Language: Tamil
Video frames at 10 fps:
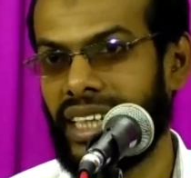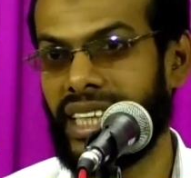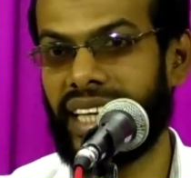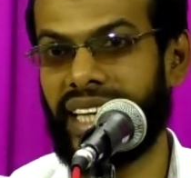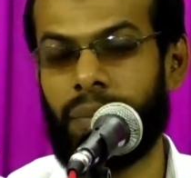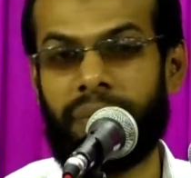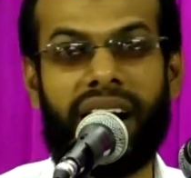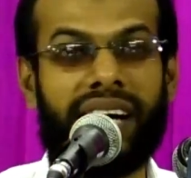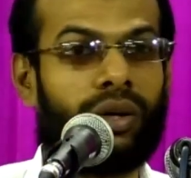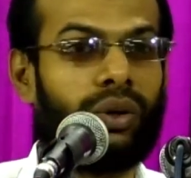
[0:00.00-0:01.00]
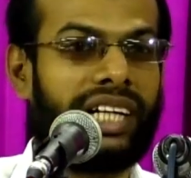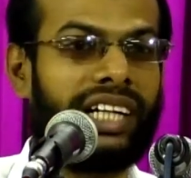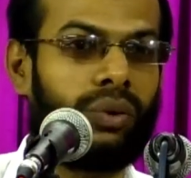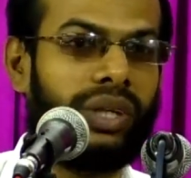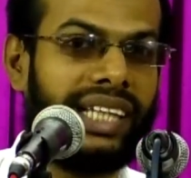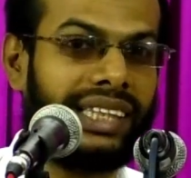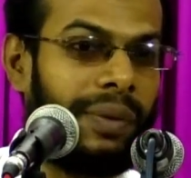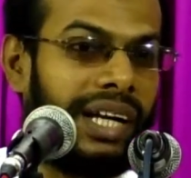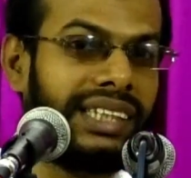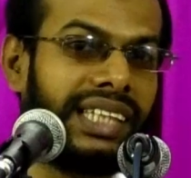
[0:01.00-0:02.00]
இன்றைக்கு நம்மை ஆண்டு கொண்டிருக்கக்கூடிய
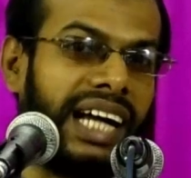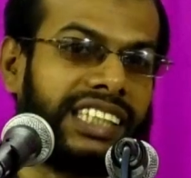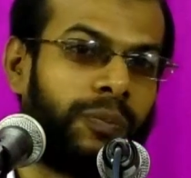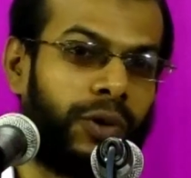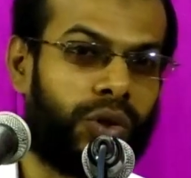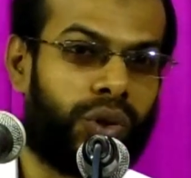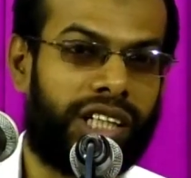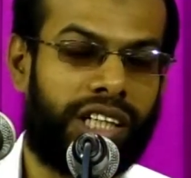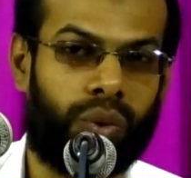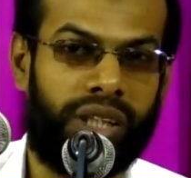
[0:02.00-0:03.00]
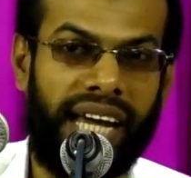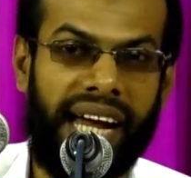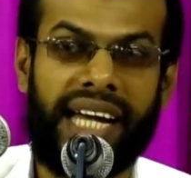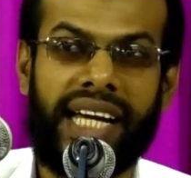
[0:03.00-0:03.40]
தமிழகத்தை ஆட்சி புரிந்து கொண்டிருக்கக்கூடிய